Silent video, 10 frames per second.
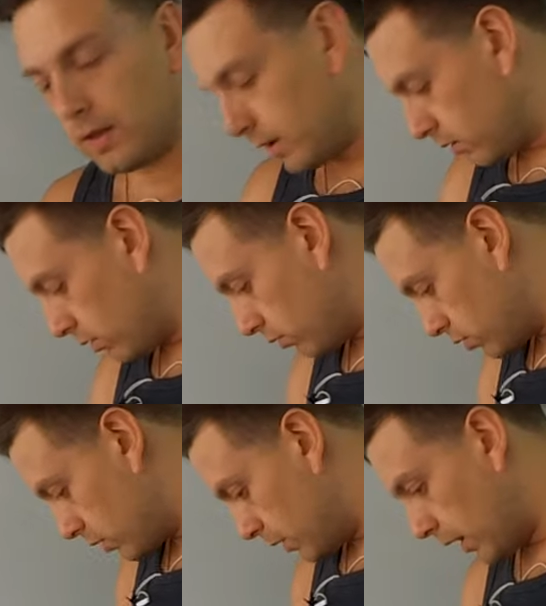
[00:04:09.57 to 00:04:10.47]
и который
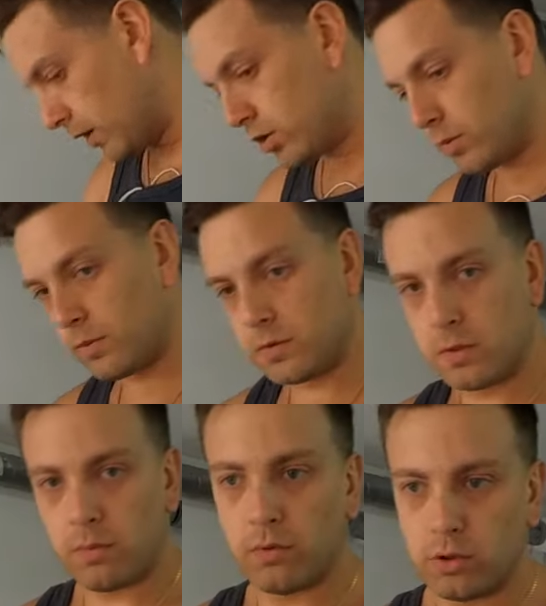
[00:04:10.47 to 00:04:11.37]
нужно менять, чтобы у вас не
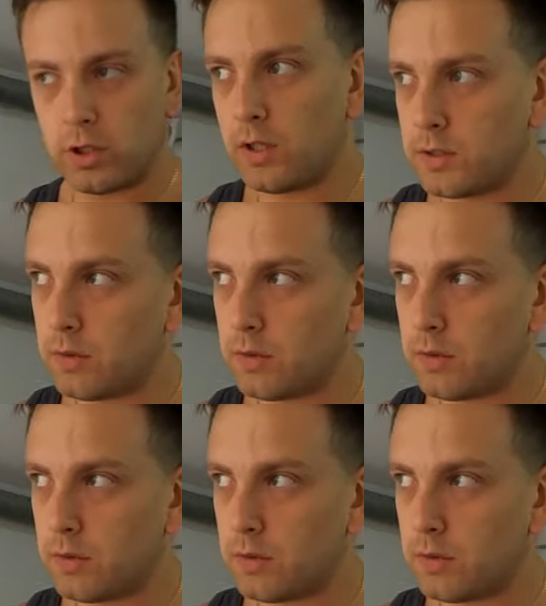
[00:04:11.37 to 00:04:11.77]
получалось